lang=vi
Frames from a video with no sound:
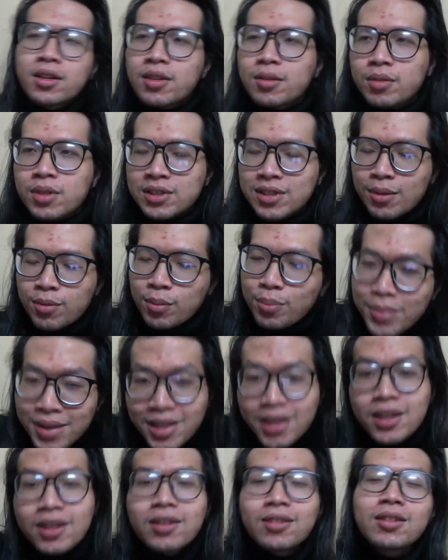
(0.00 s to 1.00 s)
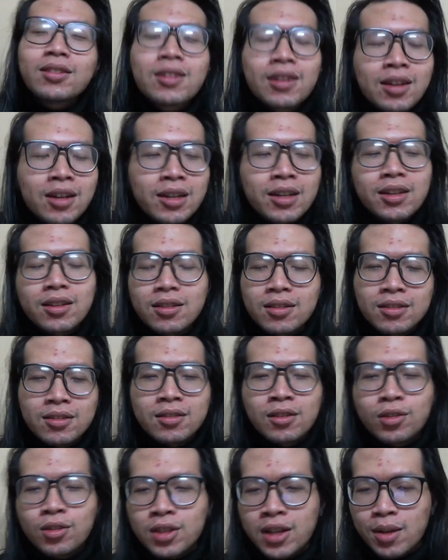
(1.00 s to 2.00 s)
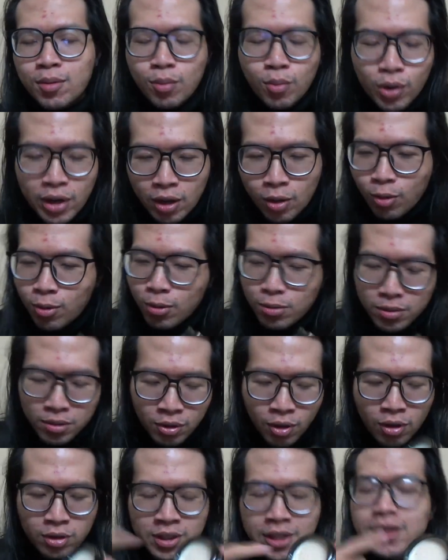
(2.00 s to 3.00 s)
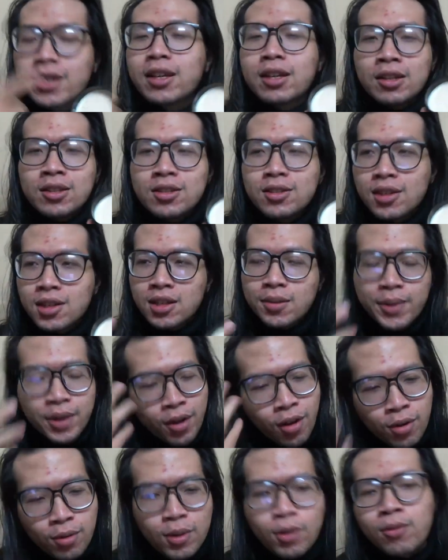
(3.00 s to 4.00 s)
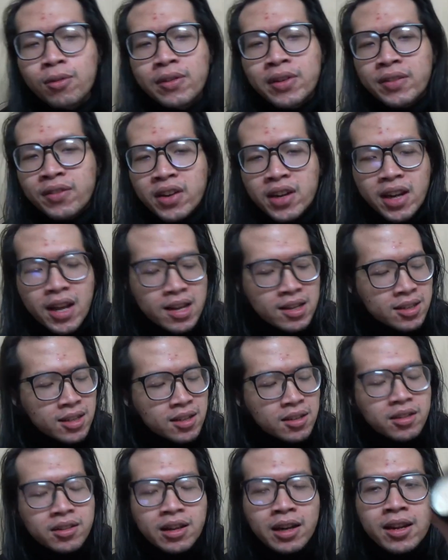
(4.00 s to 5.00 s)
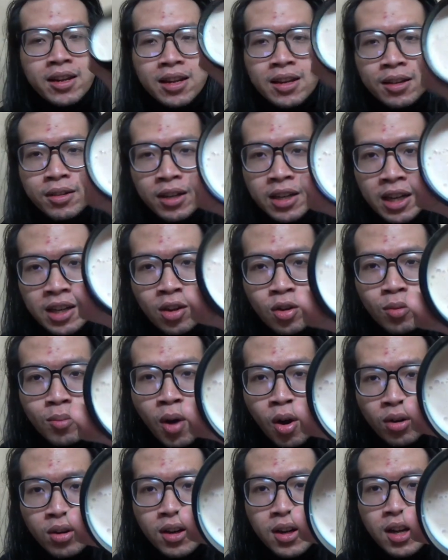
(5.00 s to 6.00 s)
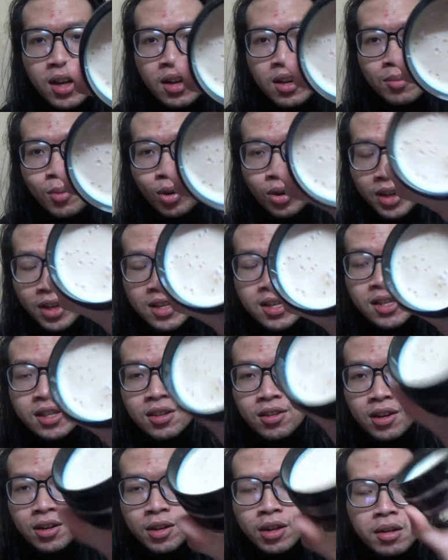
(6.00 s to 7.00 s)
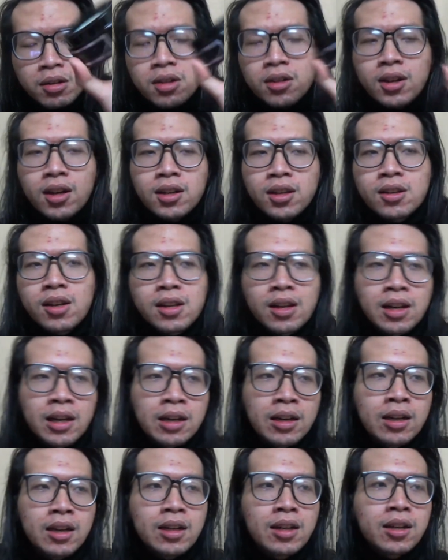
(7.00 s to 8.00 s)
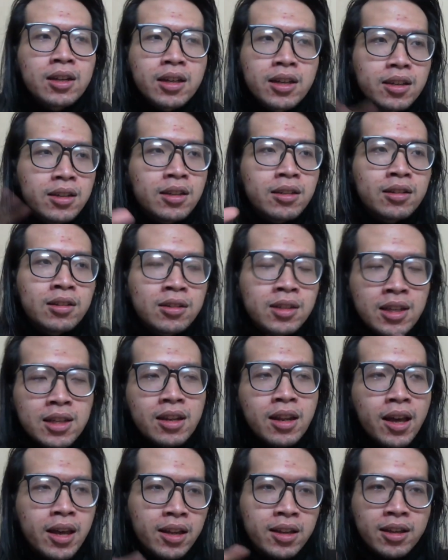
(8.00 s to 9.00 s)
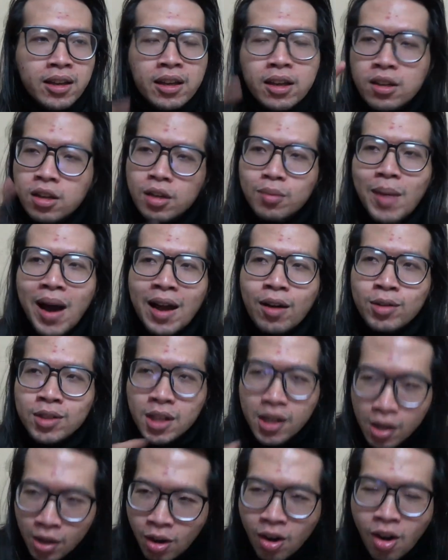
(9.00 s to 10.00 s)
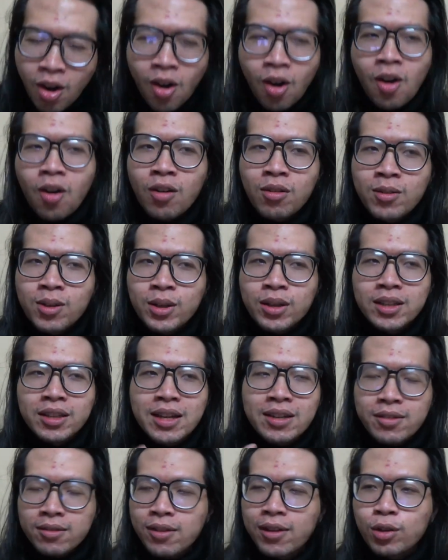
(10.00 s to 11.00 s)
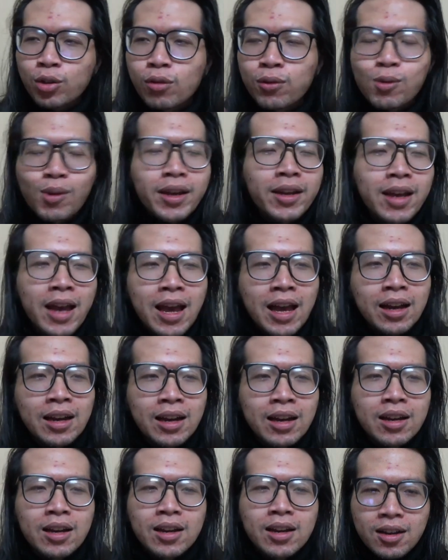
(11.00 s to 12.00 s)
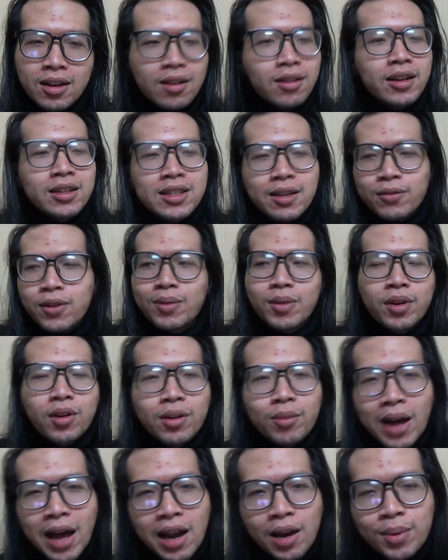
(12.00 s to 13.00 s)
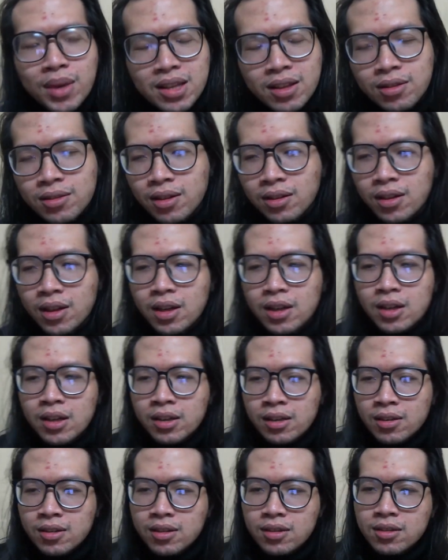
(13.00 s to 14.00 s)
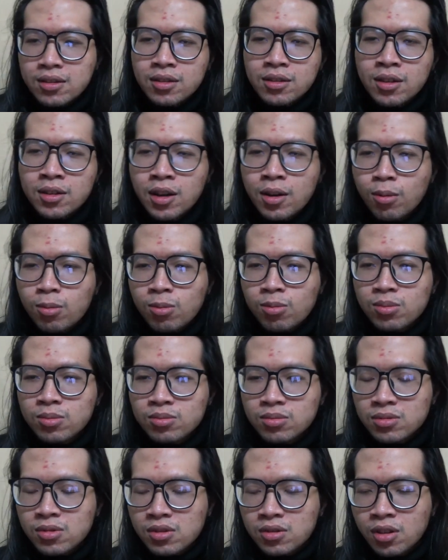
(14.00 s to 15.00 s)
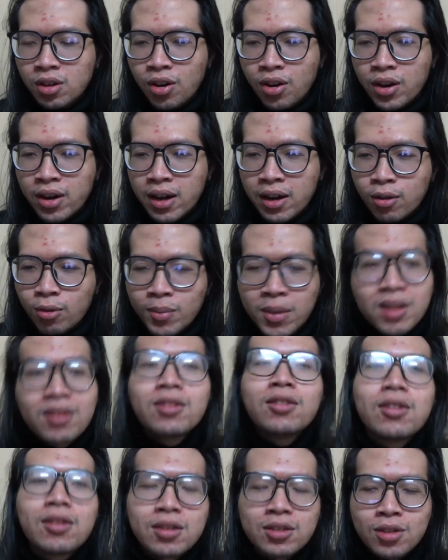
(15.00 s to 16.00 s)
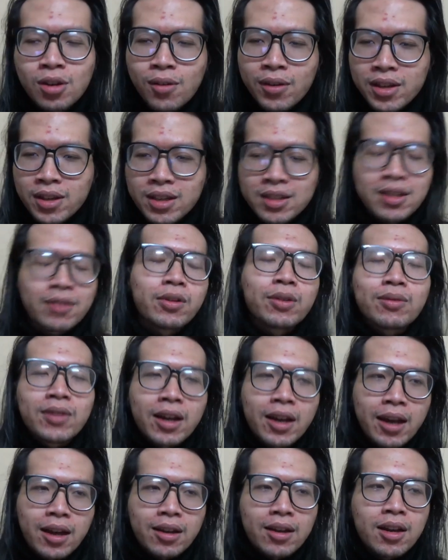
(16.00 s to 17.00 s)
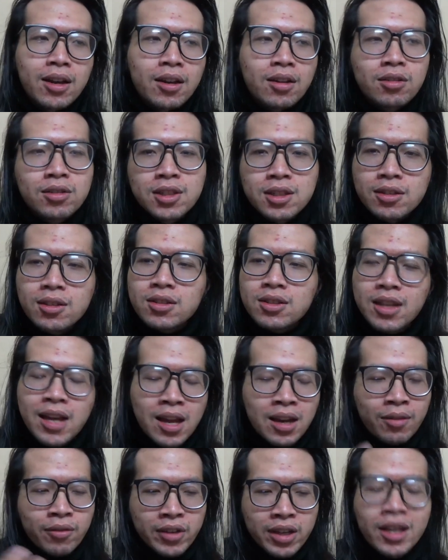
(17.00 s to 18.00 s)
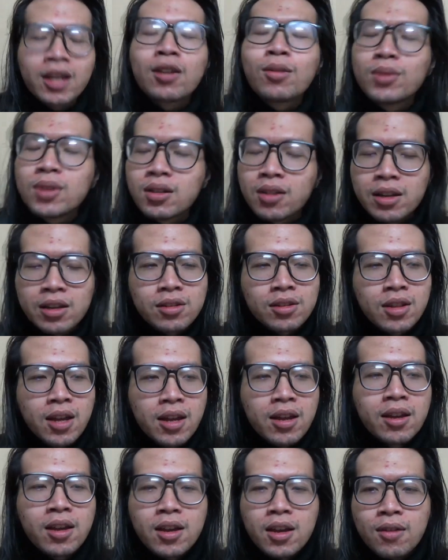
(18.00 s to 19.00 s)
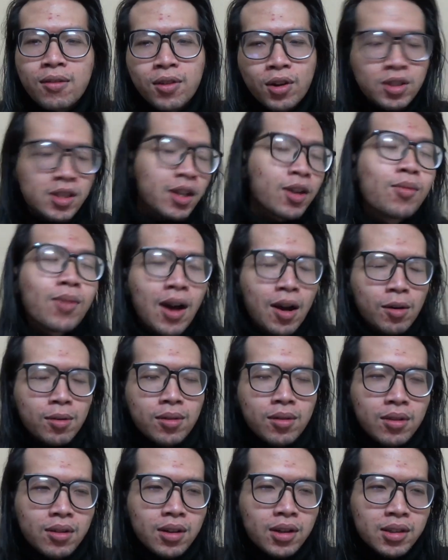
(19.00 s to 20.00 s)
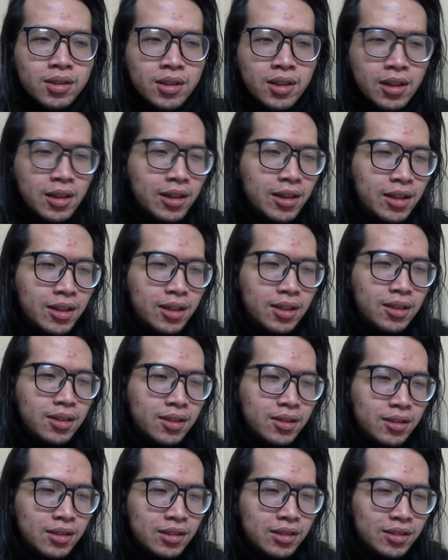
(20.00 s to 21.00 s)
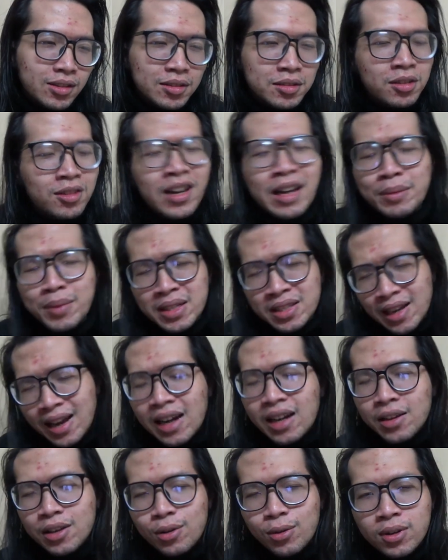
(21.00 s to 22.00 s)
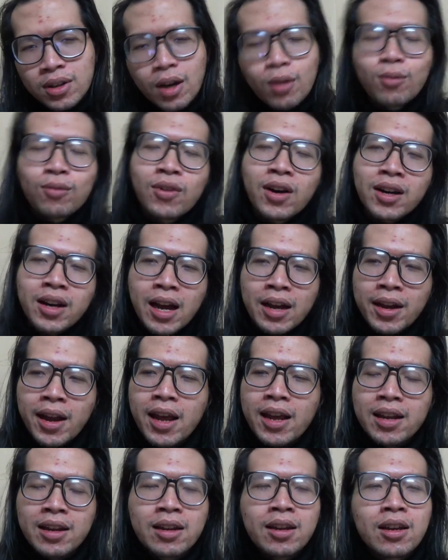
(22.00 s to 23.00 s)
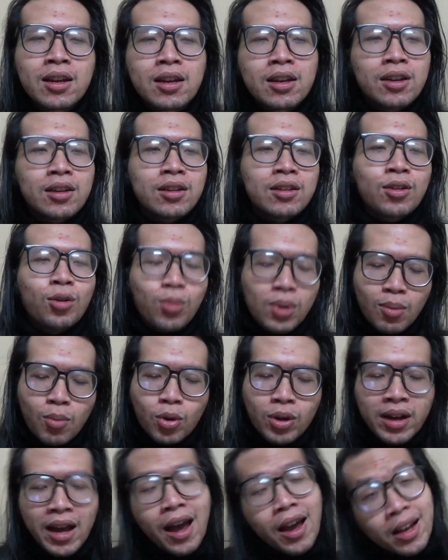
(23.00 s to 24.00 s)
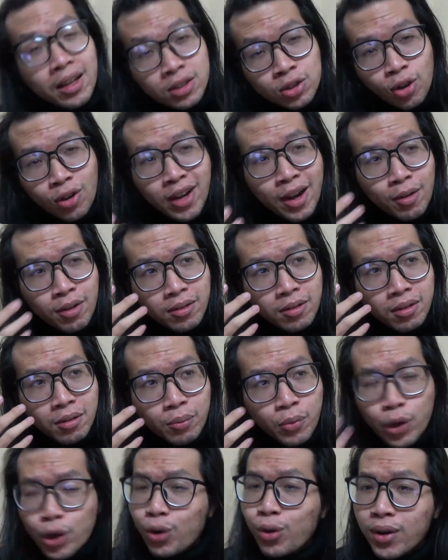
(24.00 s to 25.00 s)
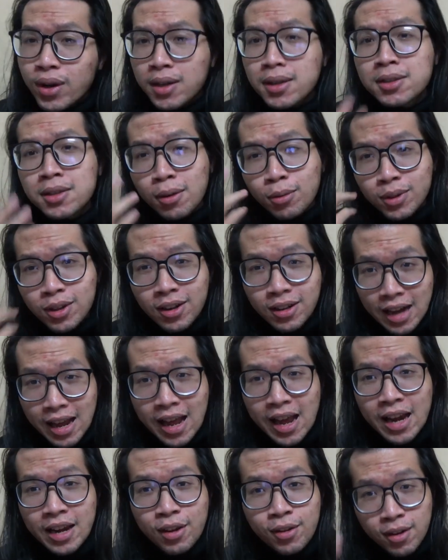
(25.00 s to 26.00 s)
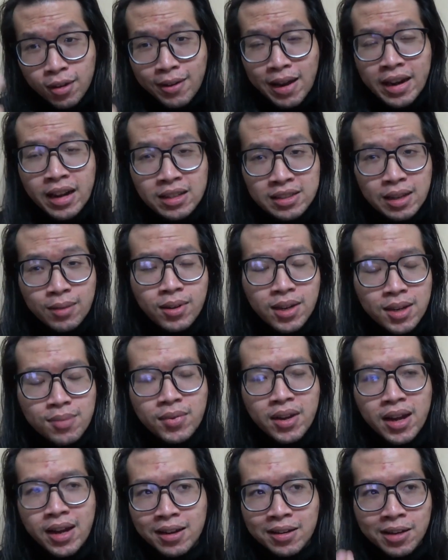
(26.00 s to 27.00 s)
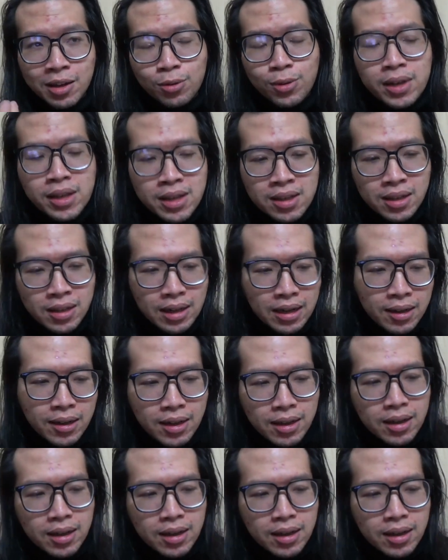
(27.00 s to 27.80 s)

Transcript: mặt sáp nó mịn đấy nó có thể có một cái lỗ to trình hình ở giữa nhưng mà đó không còn vấn đề gì đây là cái lỗ bọt bọt khí rồi lại nứt nữa cho nên là khi khi này thì cái người bán rất là khó vì người ta phải thuyết phục khách hàng là ở ờ, cái sản phẩm đấy nó khá là bình thường à, nó không gọi là bất thường so với những cái sản phẩm khác nó chỉ đơn giản là vì cái công thức là như thế và nó sẽ không hỏng thì nó khá mất khá là nhiều công và cái này cũng là một cái cho các brewer trong tương lai nếu các bạn đang xem clip này lưu ý rằng là